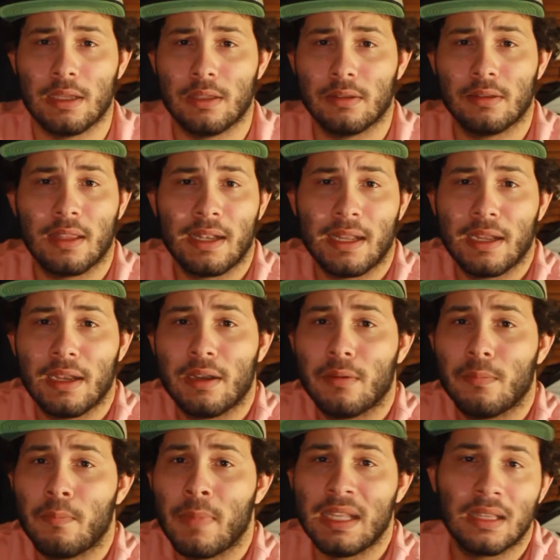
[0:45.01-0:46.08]
en
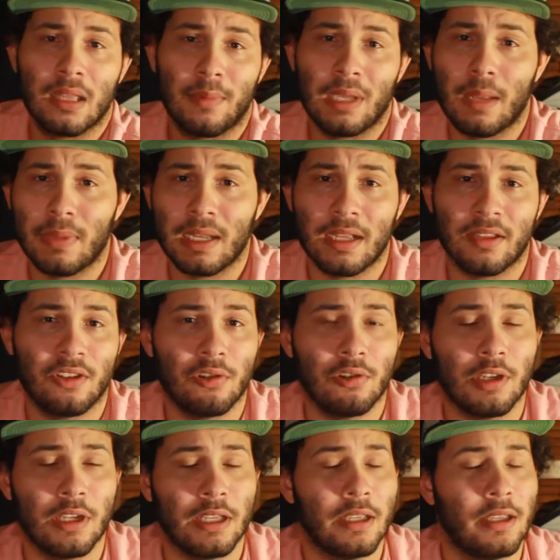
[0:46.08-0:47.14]
tener 20.000
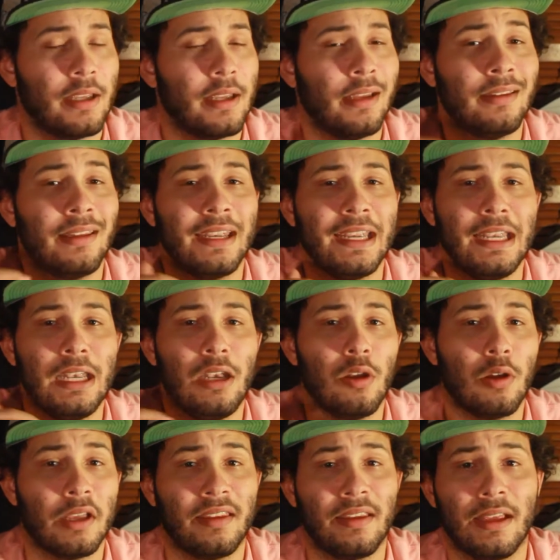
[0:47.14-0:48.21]
aplicaciones, en
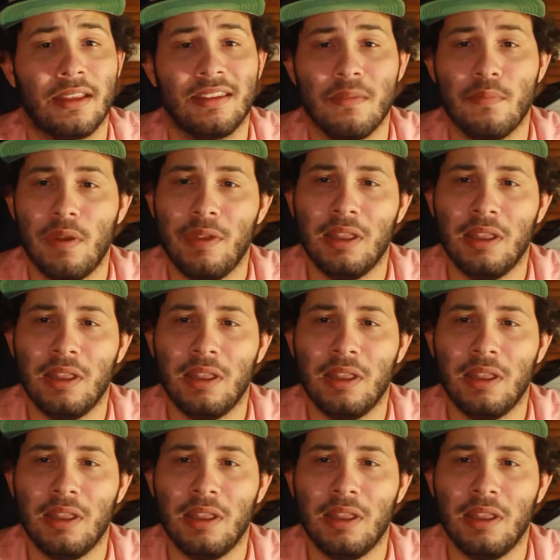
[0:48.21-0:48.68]
tener lo que sea.